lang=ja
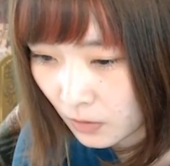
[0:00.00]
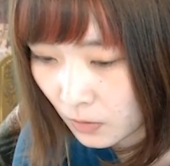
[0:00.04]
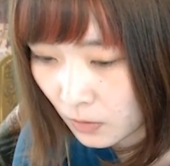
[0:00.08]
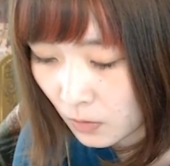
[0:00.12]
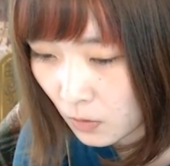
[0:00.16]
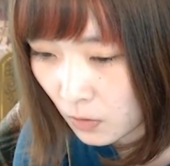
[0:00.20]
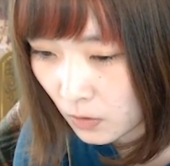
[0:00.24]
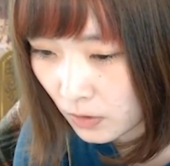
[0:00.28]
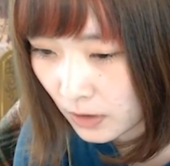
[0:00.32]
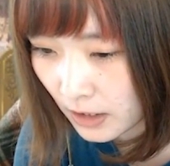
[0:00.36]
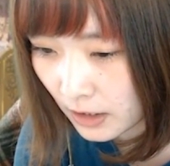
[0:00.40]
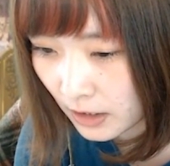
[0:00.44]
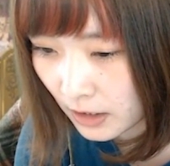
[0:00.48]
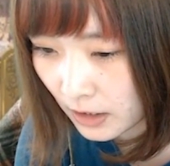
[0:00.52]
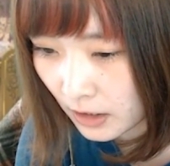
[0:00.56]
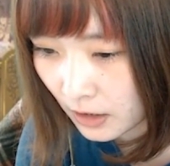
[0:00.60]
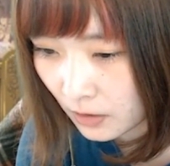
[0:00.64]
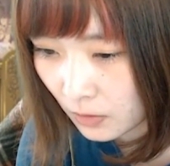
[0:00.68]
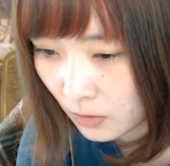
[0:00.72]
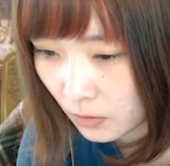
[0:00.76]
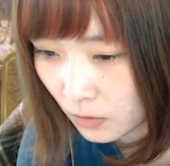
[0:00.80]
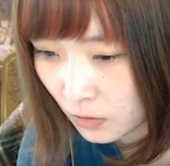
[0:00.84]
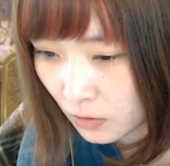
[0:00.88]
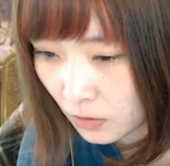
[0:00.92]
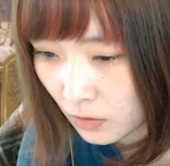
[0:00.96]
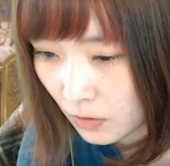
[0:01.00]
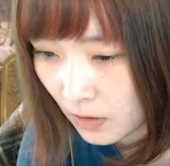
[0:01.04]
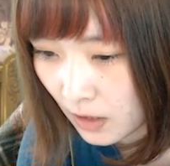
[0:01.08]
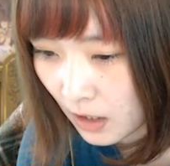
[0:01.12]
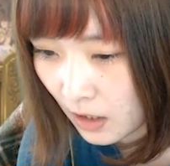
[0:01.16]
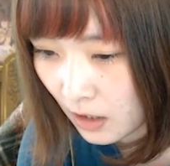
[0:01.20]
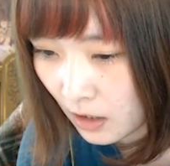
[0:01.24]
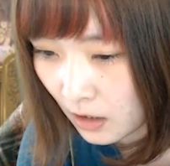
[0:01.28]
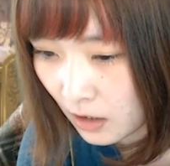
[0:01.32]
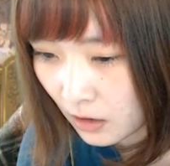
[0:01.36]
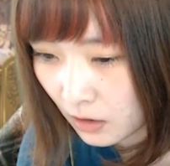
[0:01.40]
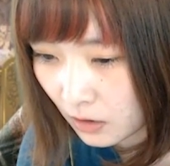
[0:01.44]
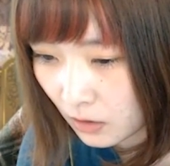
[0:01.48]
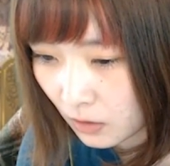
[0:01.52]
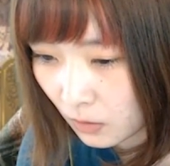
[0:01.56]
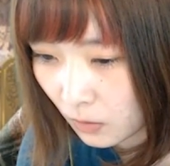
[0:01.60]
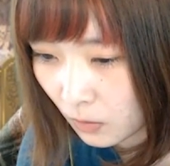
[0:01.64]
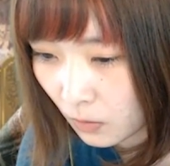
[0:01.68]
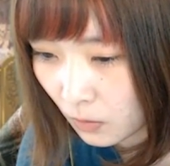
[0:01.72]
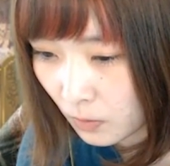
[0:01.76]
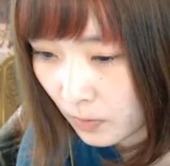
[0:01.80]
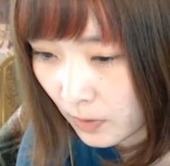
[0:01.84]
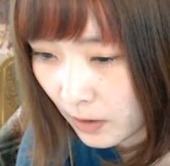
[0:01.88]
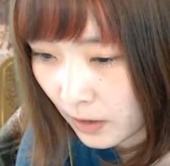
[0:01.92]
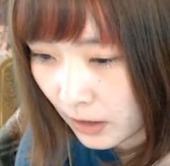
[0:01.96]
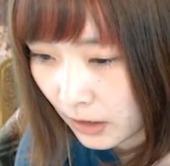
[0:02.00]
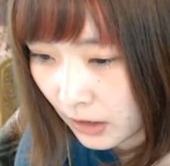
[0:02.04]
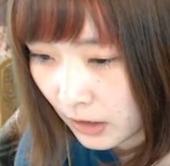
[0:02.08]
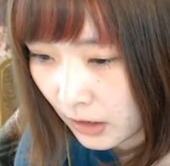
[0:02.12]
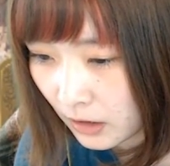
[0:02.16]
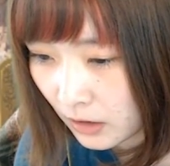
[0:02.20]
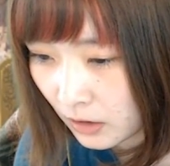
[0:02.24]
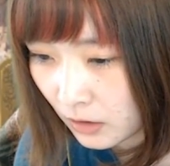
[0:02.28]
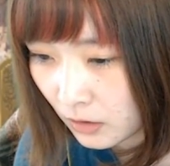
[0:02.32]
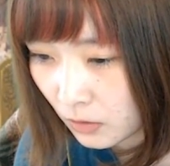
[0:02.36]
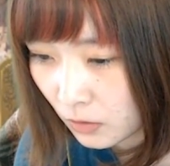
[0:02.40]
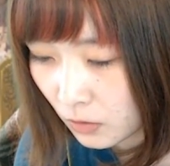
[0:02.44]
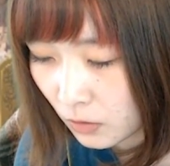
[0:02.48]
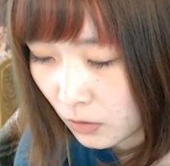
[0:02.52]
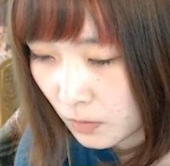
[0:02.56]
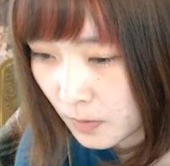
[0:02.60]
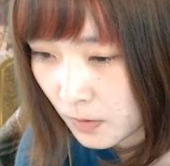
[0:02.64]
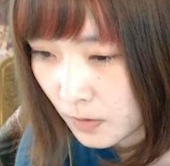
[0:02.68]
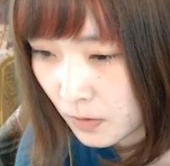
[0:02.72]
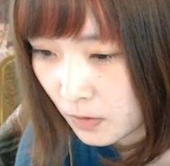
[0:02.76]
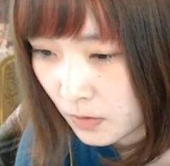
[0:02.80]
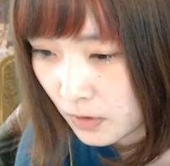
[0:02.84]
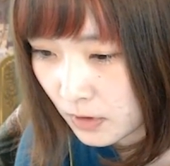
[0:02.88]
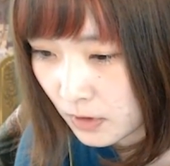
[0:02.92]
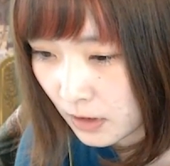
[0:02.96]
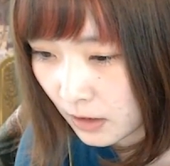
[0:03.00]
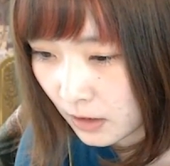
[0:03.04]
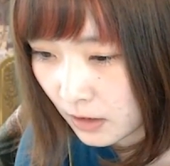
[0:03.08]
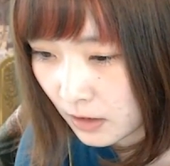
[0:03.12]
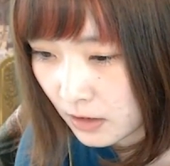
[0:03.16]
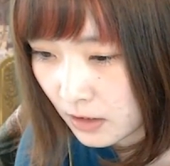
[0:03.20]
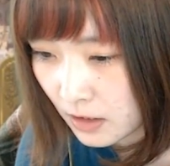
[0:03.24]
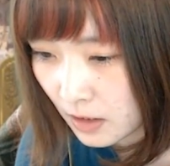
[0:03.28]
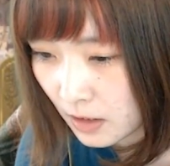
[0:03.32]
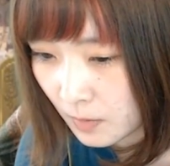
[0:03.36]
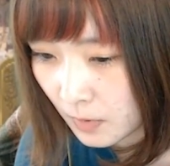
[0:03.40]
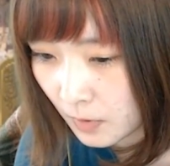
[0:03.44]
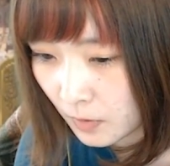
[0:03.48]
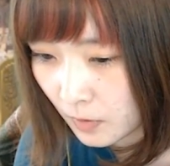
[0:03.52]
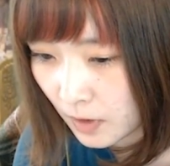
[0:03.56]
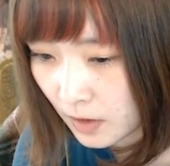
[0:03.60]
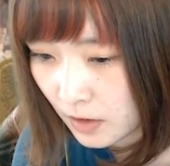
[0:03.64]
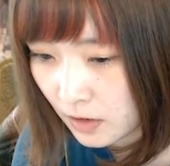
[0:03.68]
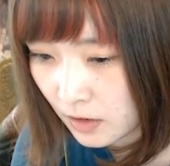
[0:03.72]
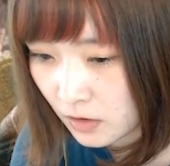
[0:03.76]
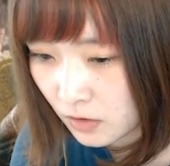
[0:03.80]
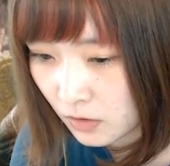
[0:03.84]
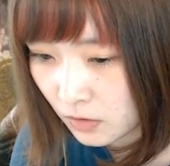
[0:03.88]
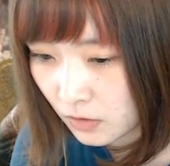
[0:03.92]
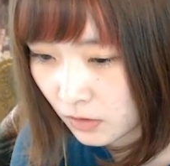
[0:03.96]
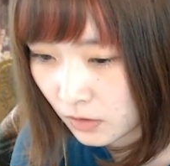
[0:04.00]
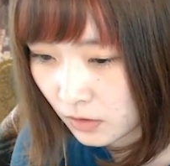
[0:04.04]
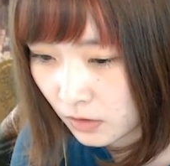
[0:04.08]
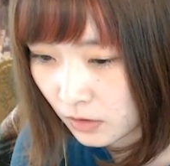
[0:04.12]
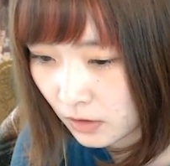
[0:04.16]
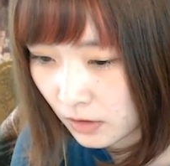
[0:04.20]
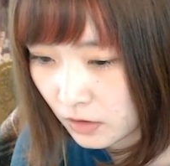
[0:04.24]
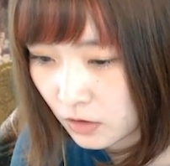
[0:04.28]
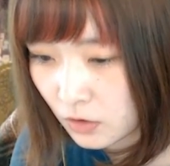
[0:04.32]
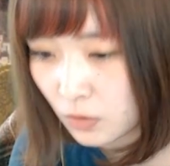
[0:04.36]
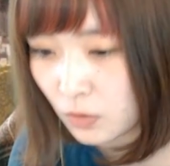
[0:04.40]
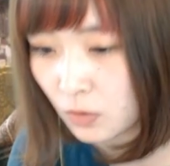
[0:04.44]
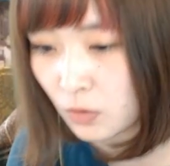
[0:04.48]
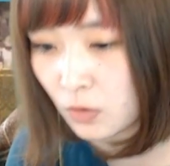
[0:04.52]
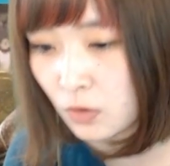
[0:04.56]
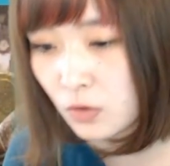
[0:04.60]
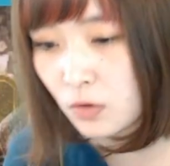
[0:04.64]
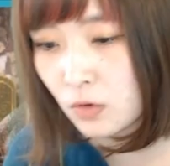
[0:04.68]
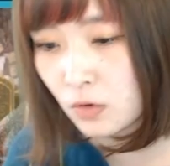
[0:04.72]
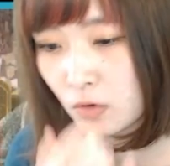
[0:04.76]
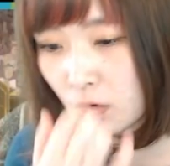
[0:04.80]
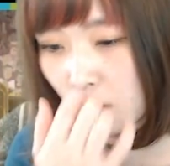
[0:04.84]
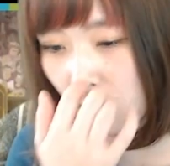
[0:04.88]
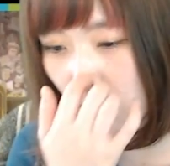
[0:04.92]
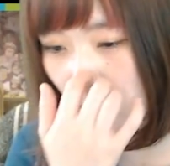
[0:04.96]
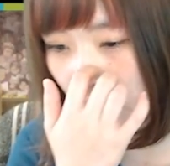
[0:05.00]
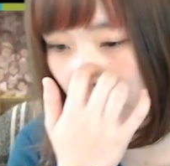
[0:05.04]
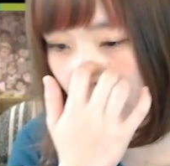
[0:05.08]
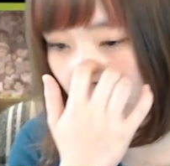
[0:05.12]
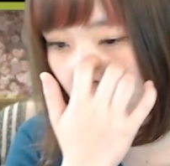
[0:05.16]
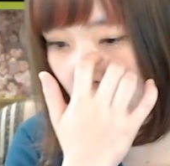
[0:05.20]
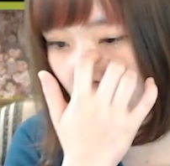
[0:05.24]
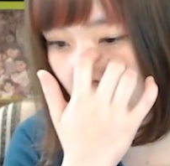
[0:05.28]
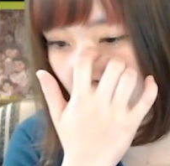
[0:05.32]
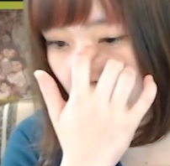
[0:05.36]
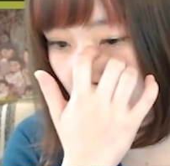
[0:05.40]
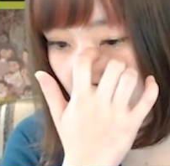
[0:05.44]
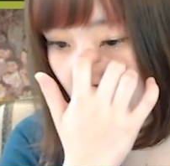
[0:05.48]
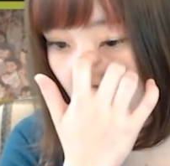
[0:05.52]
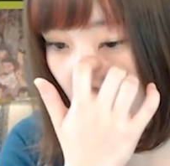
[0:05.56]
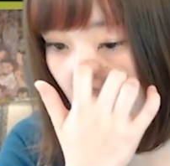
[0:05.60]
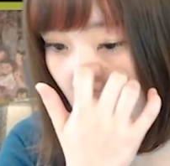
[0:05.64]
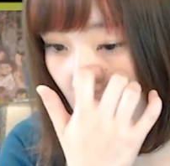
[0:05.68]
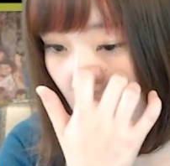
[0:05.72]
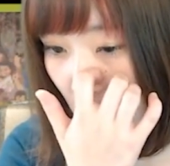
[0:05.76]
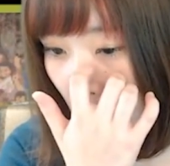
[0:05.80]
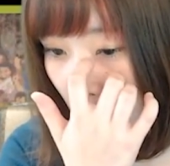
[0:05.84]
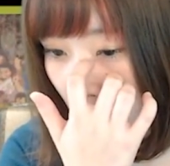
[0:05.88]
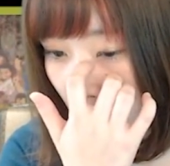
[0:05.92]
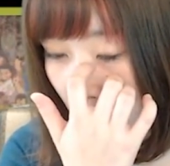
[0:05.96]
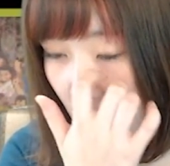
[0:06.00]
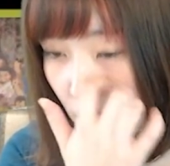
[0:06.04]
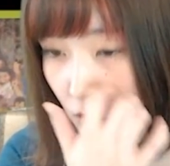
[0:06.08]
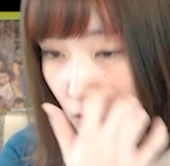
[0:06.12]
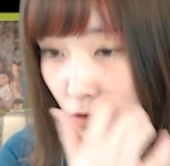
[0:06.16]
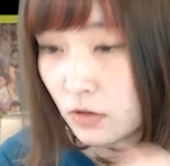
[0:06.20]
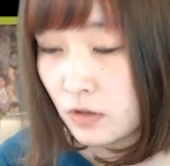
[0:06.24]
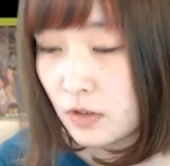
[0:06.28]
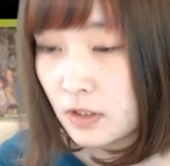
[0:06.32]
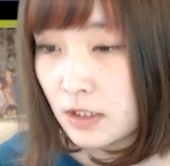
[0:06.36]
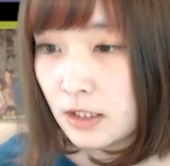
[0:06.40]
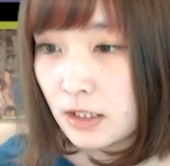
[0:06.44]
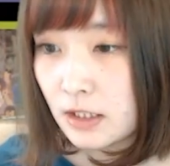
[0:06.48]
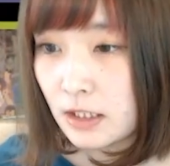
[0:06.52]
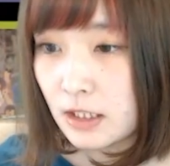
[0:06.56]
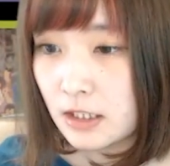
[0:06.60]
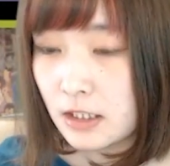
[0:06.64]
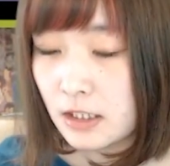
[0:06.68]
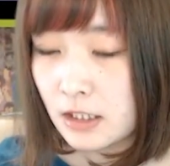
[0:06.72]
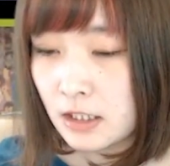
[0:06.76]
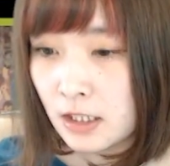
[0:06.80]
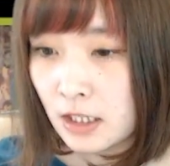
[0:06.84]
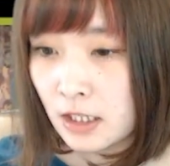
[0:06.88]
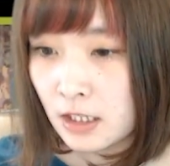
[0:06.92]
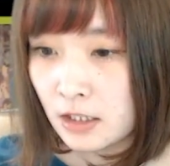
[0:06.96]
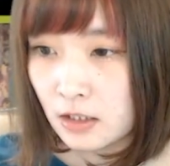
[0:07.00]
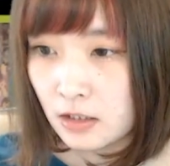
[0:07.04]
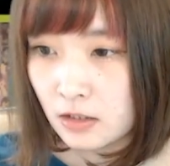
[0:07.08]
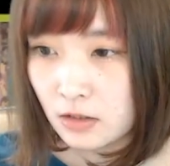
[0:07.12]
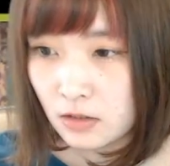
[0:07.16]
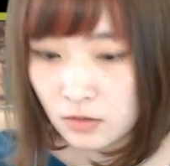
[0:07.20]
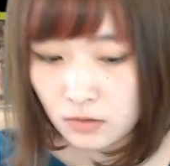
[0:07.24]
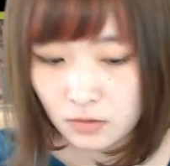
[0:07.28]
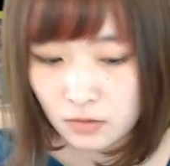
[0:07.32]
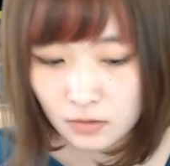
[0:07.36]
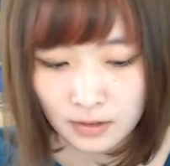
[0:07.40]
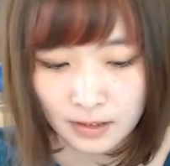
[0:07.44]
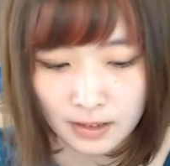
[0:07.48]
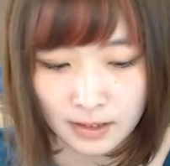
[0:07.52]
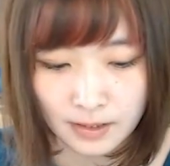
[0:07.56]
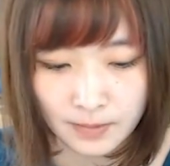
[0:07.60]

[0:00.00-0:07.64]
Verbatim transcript: 攻撃力が5倍ドロップ操作3秒延長そうこの子あれなんですよね十字消しなんですよね